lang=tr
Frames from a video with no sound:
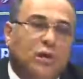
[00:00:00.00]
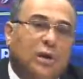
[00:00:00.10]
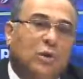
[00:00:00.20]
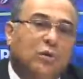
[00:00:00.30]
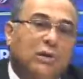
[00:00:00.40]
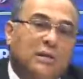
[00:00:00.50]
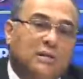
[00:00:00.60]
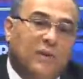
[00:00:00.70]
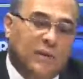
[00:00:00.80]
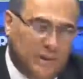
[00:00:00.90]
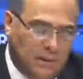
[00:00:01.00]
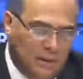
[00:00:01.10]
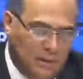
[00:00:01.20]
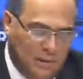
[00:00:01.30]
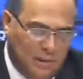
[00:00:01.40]
tane gönderisi var.
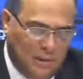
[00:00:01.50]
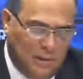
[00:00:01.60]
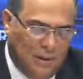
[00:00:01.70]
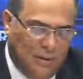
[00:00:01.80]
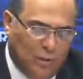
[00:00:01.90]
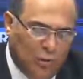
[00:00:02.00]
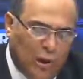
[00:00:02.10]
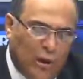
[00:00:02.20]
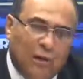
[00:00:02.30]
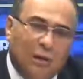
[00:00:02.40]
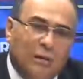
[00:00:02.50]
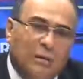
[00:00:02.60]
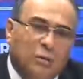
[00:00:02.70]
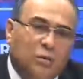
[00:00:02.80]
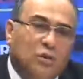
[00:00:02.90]
Buna
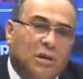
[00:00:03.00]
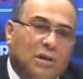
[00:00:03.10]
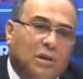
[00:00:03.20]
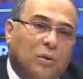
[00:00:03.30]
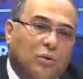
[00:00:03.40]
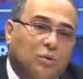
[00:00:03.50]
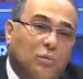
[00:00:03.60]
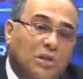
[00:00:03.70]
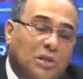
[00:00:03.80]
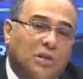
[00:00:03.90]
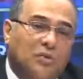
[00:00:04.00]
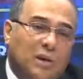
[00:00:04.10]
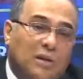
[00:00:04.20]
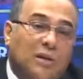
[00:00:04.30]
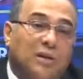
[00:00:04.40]
yüzde 40, 35, 40
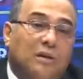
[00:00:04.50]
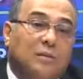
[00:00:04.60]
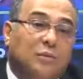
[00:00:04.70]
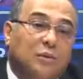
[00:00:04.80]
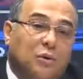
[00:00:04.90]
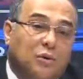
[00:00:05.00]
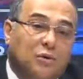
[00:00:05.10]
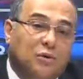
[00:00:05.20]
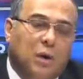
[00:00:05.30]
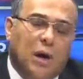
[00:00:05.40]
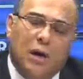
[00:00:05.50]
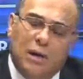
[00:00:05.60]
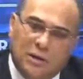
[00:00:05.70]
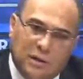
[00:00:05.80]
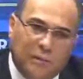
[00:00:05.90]
civarında indirim uyguluyoruz. Aylık mı bu?
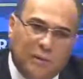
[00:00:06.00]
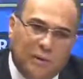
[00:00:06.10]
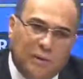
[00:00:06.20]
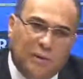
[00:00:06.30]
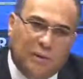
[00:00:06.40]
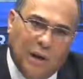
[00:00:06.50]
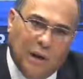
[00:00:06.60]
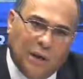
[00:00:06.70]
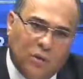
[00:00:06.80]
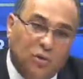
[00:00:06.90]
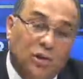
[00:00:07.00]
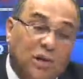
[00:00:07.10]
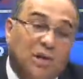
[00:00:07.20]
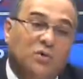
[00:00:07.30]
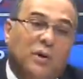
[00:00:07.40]
Aylık tabii. Aylık. Aylık. Yüzde
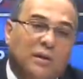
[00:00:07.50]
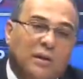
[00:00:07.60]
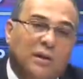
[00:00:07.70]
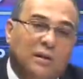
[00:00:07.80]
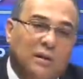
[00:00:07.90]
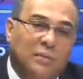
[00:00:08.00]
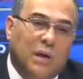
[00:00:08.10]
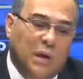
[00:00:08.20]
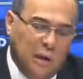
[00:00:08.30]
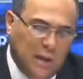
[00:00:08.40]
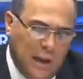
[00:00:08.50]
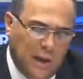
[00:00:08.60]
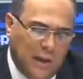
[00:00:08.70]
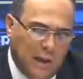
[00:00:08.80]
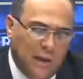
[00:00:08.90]
evet. 40 civarında indirim. indirim.
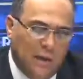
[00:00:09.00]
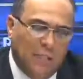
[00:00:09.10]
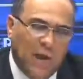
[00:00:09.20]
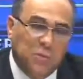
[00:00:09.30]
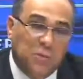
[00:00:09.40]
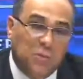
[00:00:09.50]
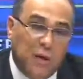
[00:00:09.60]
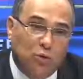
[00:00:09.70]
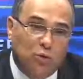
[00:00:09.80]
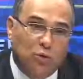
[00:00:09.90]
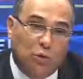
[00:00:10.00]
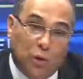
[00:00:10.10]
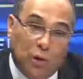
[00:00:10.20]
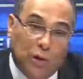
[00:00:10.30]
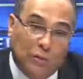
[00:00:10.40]
Yani 5500 lira
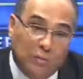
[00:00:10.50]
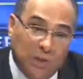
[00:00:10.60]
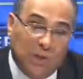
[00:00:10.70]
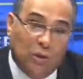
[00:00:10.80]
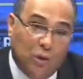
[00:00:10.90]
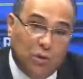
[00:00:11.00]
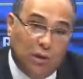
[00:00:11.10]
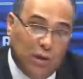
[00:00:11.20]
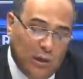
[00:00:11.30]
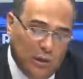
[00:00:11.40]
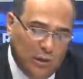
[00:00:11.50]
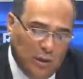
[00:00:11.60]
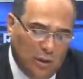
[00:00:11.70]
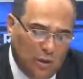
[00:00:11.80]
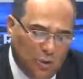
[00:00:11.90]
olan bir gönderiyi
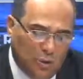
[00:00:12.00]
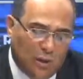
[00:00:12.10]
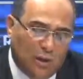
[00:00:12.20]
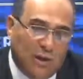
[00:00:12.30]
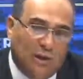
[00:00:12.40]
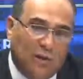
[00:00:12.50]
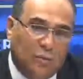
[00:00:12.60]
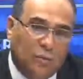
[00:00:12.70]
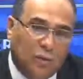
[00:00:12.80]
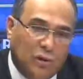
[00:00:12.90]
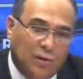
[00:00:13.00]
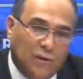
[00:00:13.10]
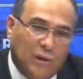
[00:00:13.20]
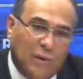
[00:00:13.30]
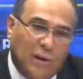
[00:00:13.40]
%40 indirim
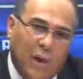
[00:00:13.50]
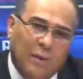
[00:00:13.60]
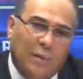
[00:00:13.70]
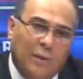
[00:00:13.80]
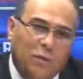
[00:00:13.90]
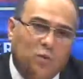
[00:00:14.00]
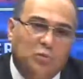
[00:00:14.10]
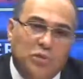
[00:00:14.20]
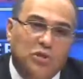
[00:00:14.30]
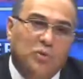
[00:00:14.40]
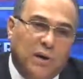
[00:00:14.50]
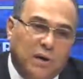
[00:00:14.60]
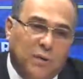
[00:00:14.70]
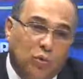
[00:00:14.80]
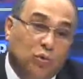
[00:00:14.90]
uyguladığınız zaman hemen hemen 3000
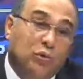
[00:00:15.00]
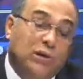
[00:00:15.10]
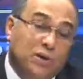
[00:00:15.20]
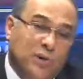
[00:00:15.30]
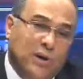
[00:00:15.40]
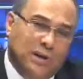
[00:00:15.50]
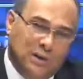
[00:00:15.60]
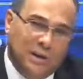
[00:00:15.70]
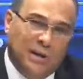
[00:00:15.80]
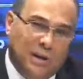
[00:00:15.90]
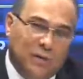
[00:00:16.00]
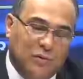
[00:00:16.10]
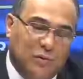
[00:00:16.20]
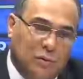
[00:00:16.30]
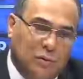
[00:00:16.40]
civarı, 3 lira civarı eski rakama
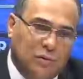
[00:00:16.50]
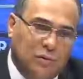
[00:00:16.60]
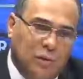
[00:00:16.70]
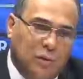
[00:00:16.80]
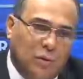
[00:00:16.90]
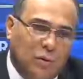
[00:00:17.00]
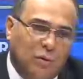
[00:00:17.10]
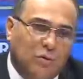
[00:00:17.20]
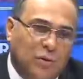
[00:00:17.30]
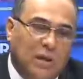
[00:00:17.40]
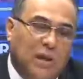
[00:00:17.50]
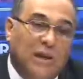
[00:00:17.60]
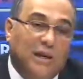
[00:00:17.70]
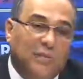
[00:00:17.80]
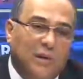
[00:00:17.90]
söylüyoruz. Tabii. 3
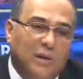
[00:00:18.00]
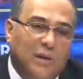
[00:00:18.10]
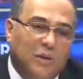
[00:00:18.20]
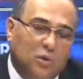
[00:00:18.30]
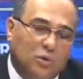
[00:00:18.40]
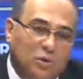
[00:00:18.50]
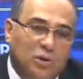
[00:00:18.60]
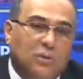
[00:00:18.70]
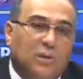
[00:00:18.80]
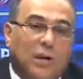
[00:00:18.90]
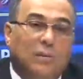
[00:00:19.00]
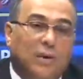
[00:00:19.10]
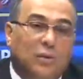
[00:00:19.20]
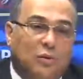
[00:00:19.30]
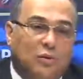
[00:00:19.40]
TL gibi çok cüzi bir
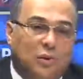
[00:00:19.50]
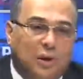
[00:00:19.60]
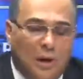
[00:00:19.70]
rakama iniyor.